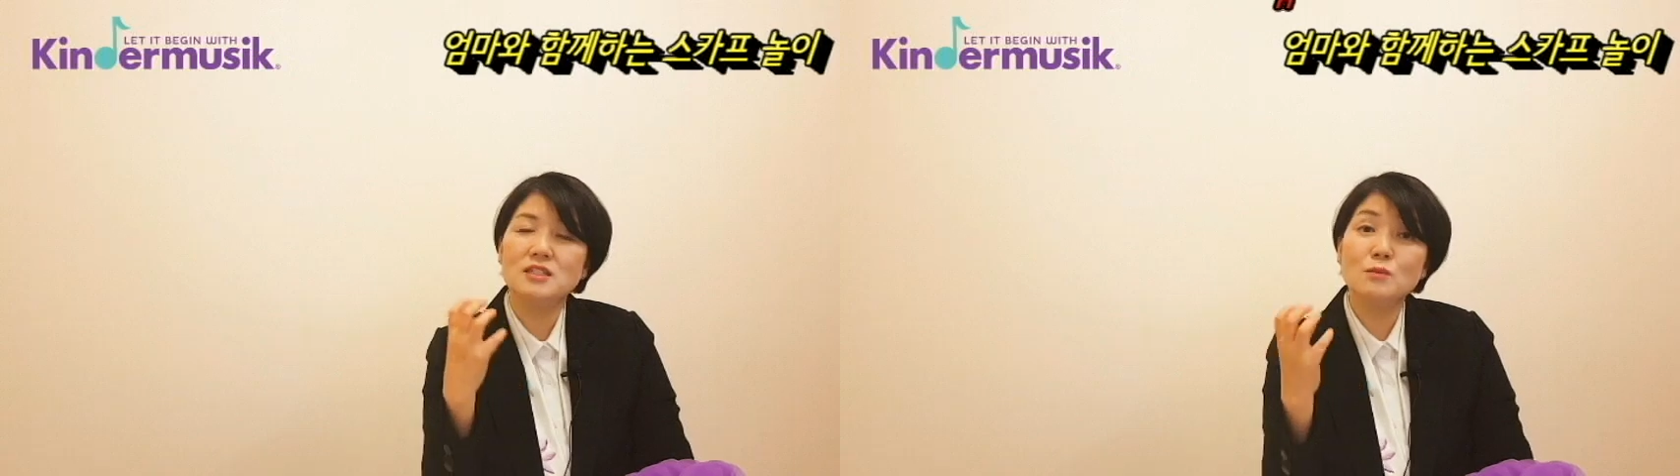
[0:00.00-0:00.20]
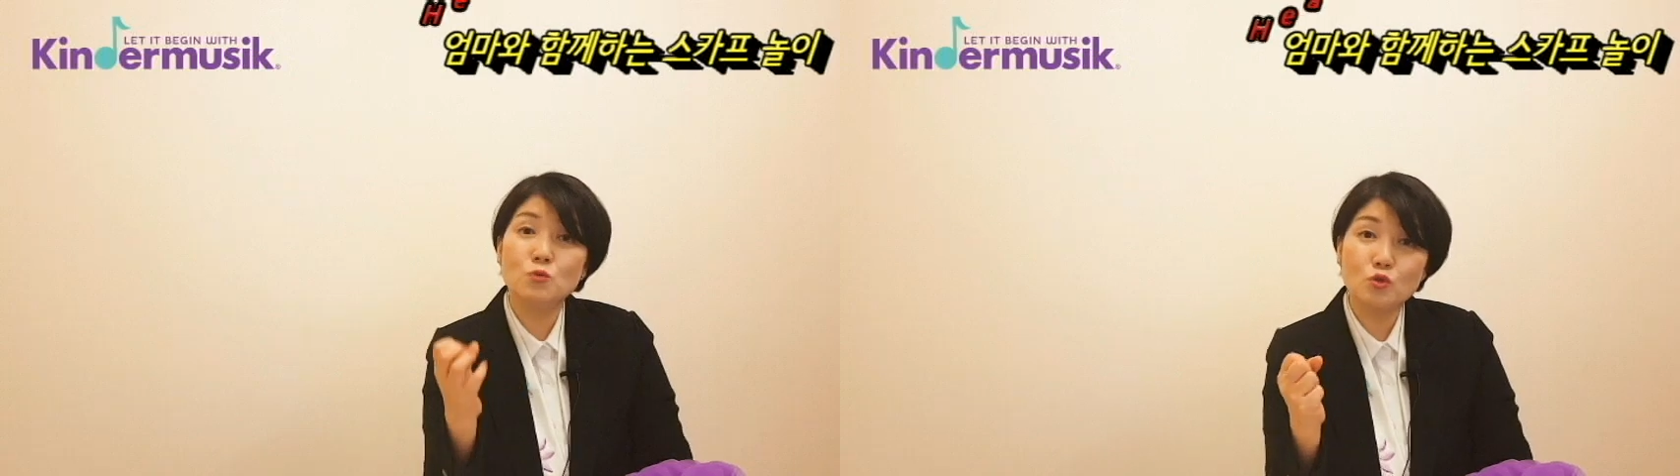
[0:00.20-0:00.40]

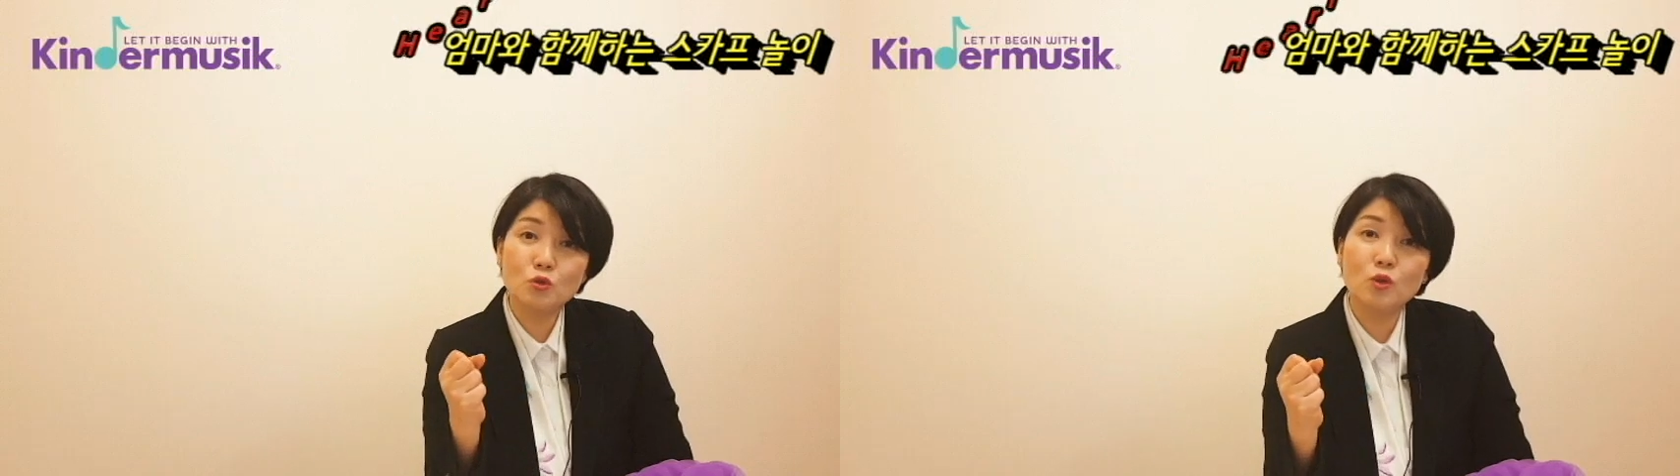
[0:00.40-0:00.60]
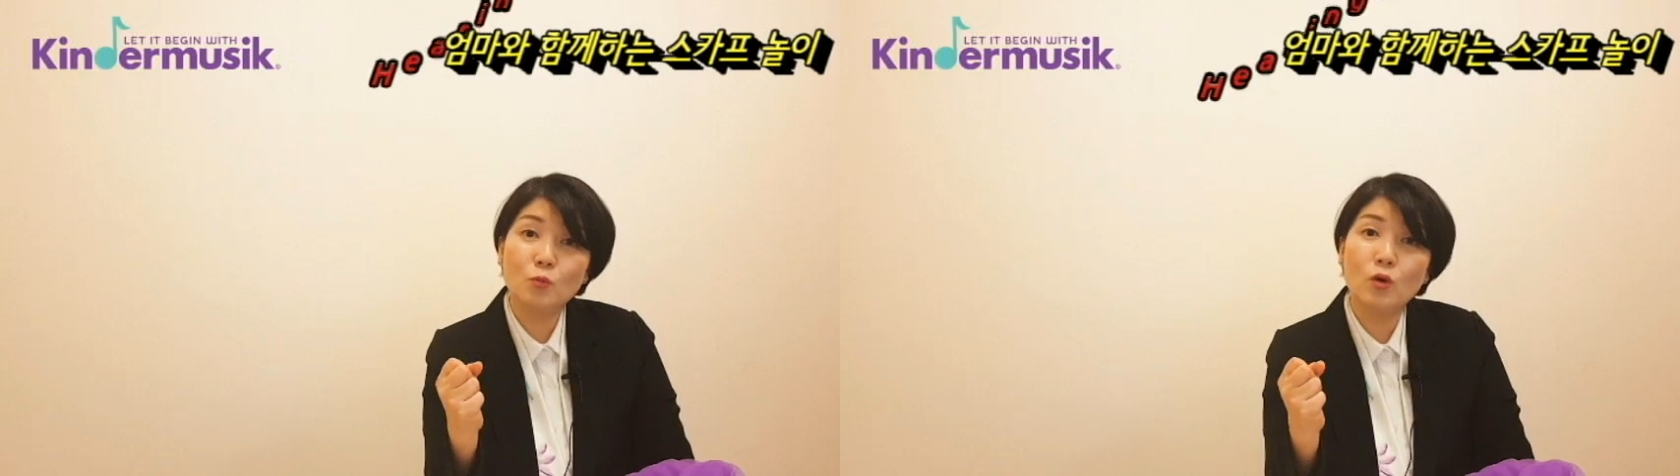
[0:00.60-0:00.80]

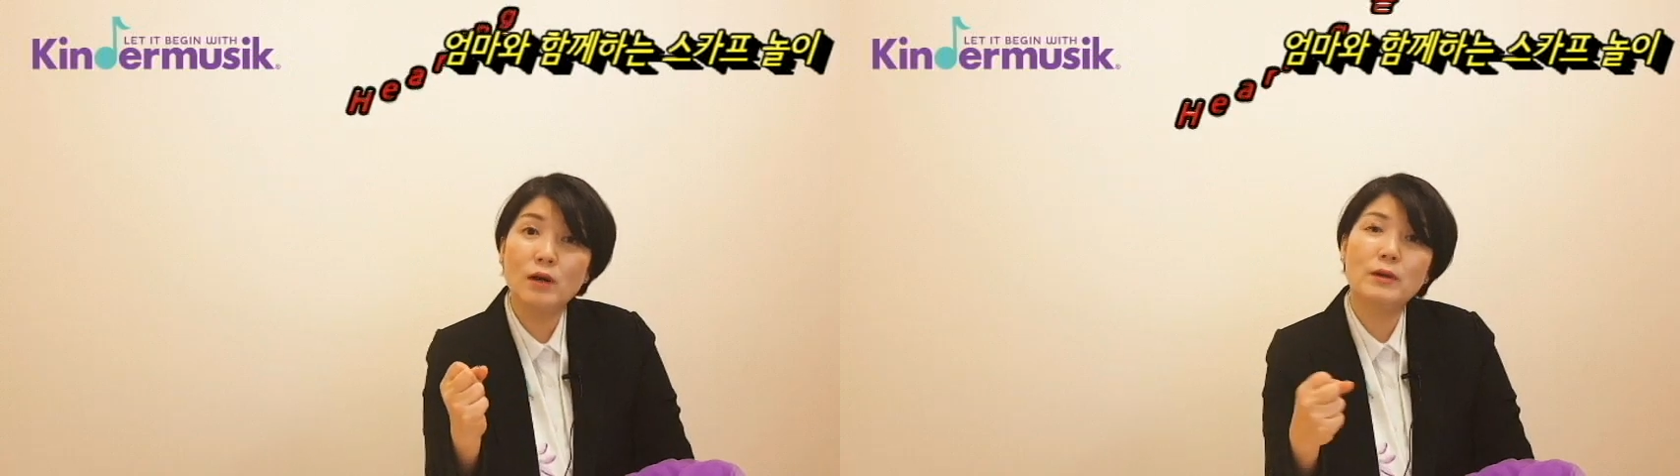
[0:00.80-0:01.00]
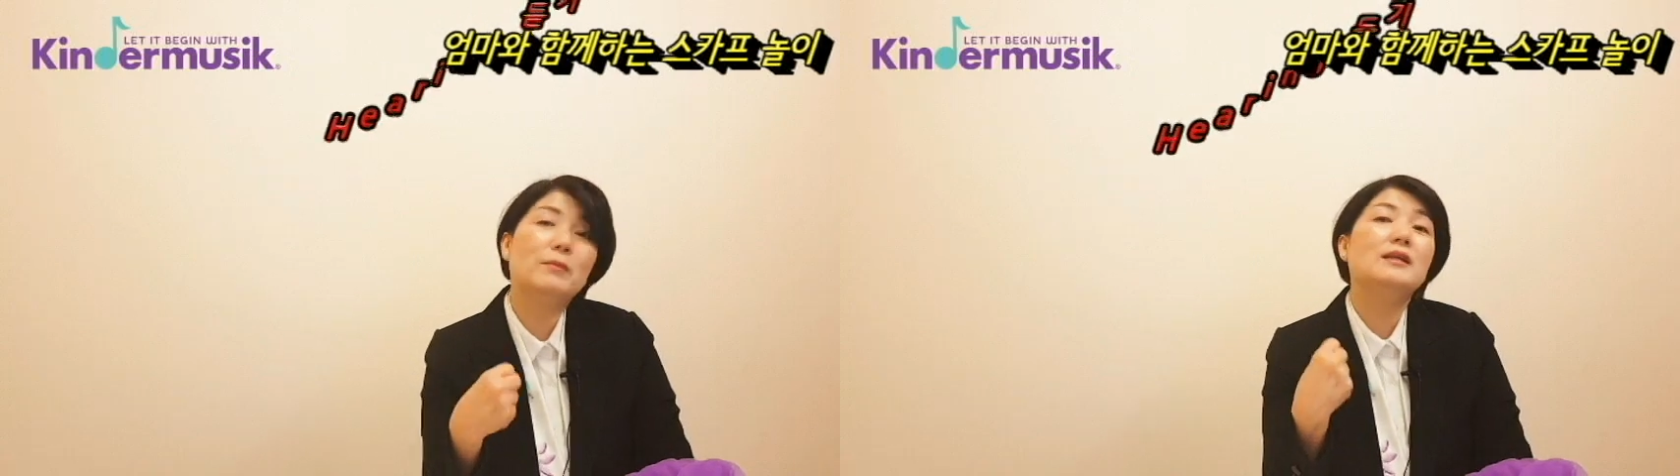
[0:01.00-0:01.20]
집중을
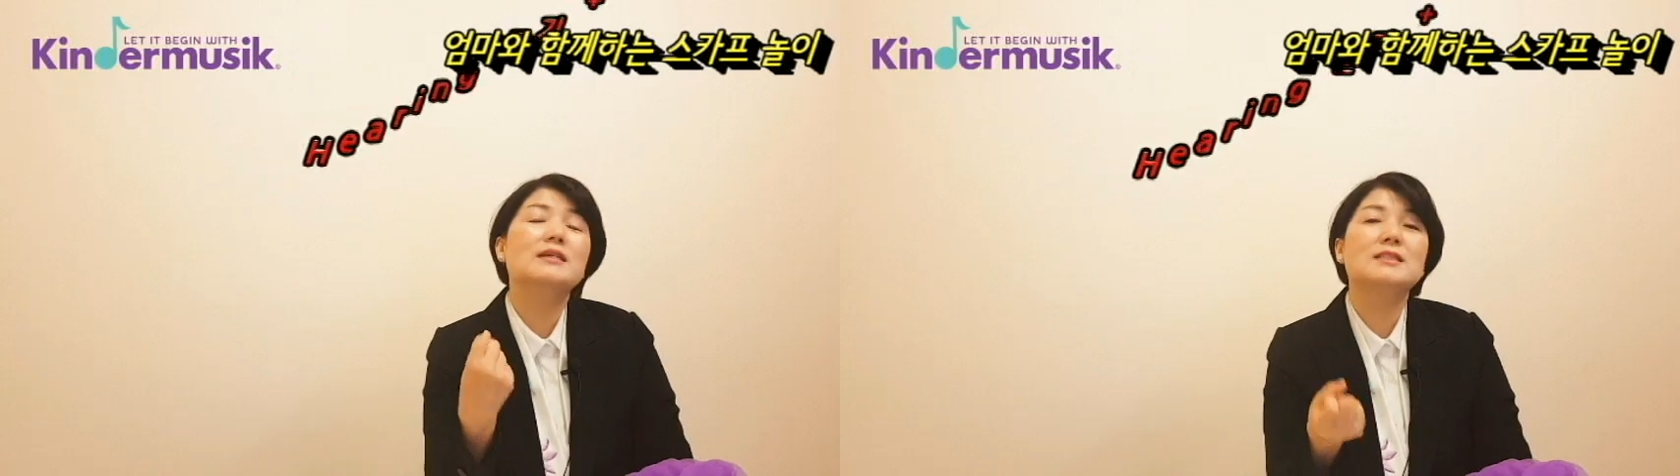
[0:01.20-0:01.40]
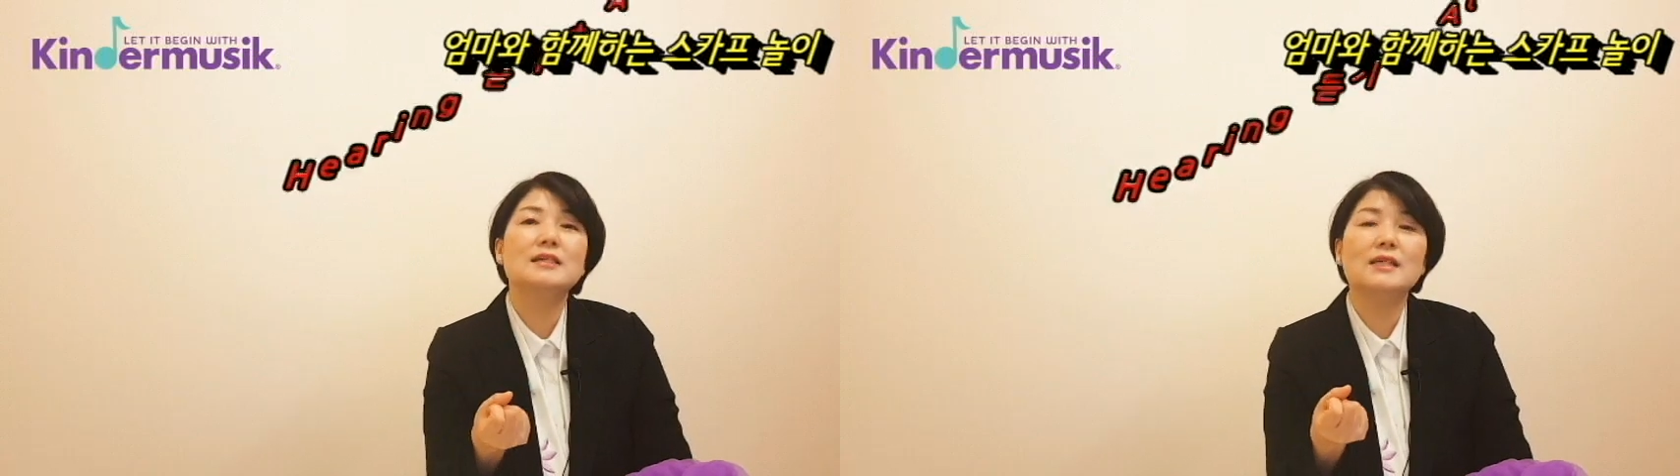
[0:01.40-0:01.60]
포함하면
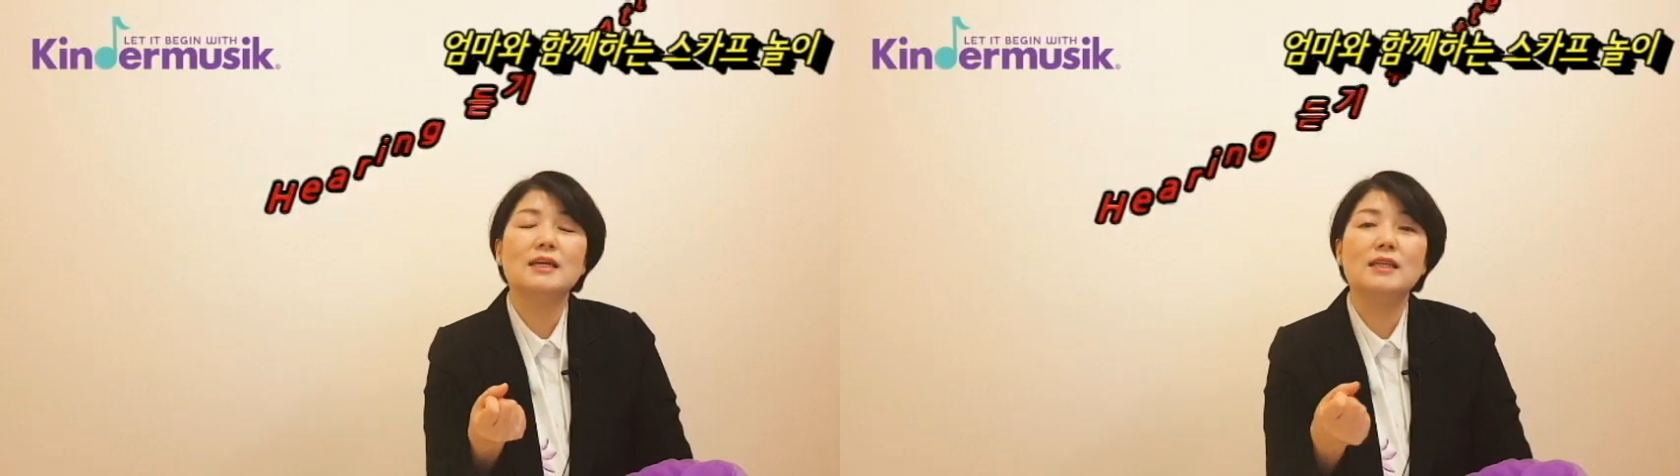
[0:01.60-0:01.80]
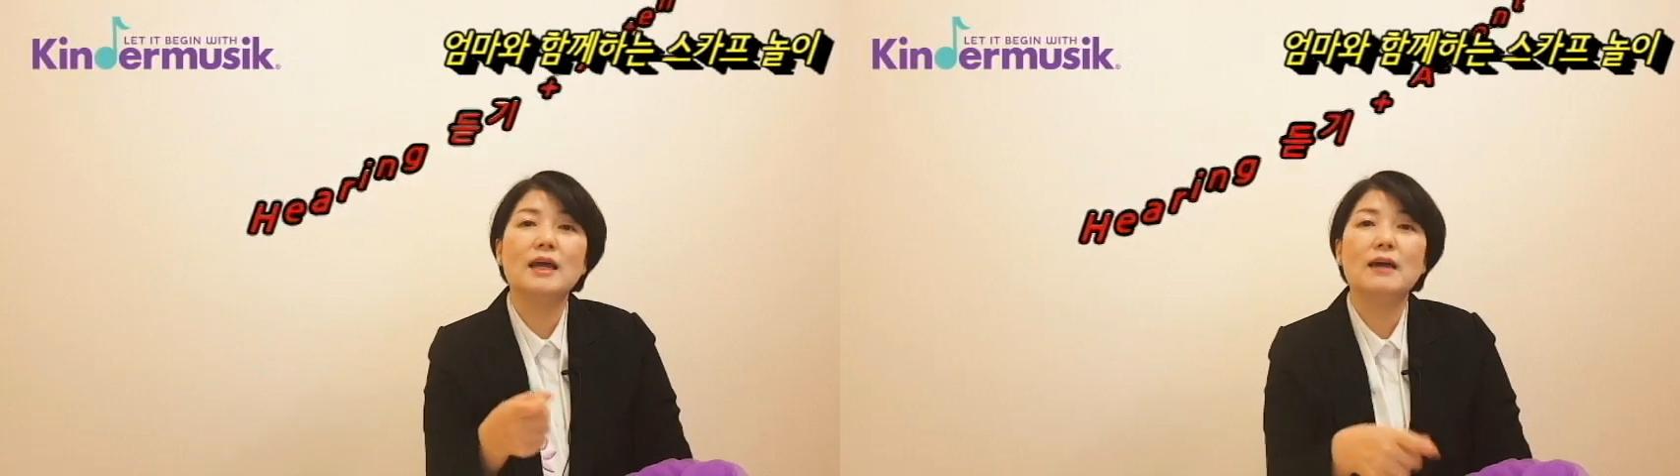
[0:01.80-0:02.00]

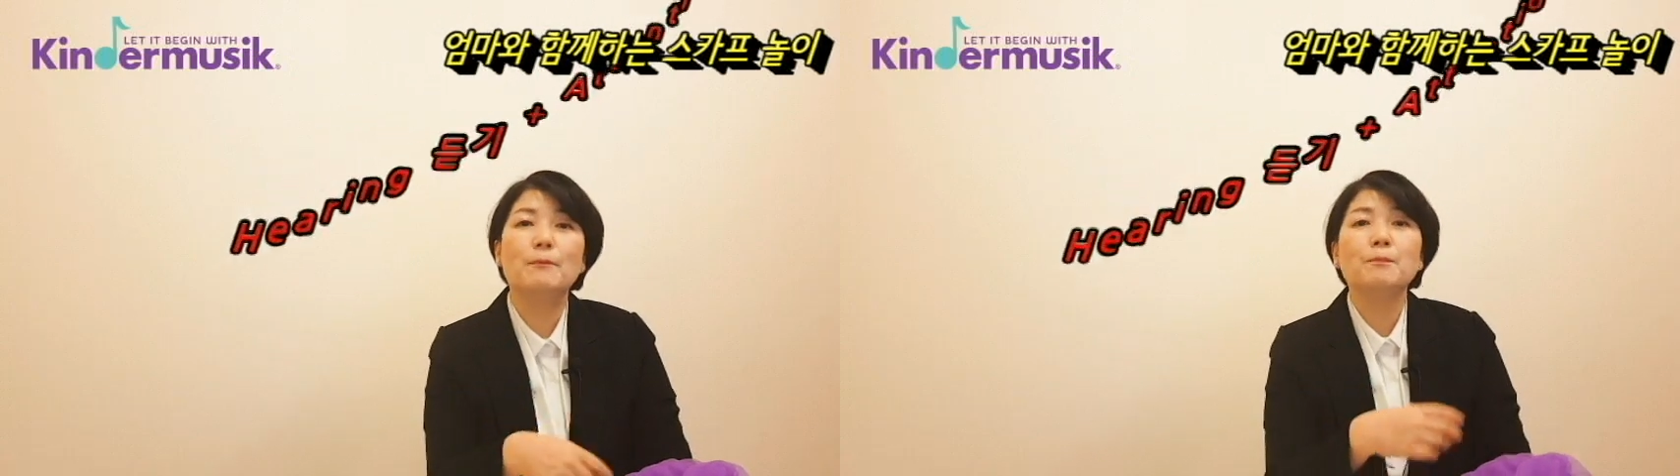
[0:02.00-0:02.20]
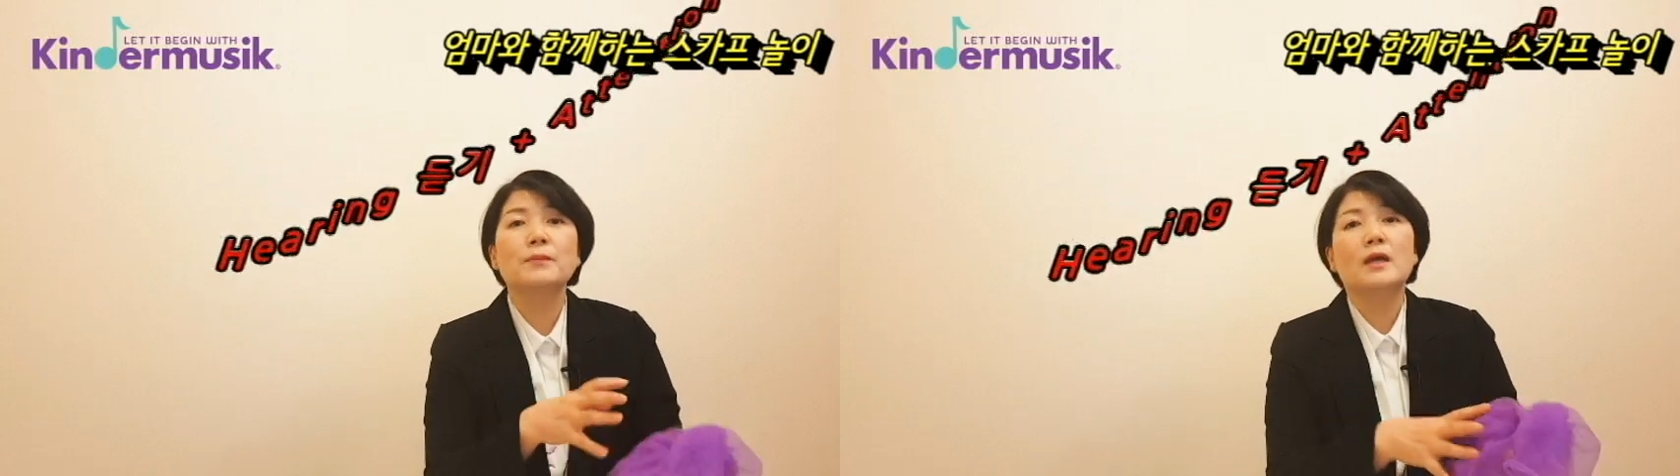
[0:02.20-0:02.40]
리스닝인데